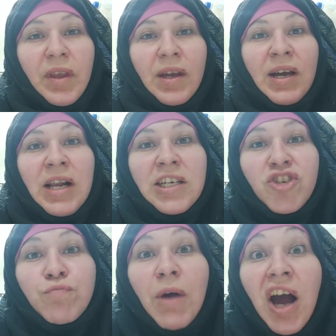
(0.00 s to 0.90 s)
Ein kalter
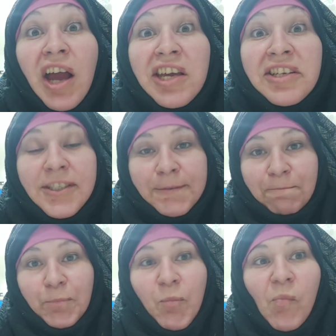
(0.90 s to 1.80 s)
Spreit.
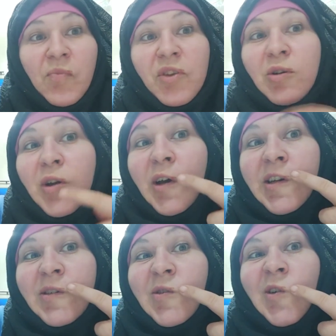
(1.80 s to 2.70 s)
Und
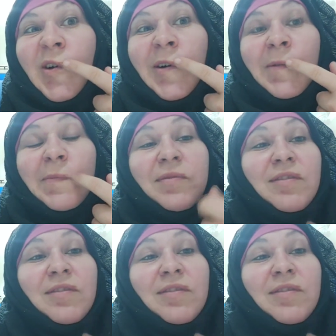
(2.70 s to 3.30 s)
Leute, da.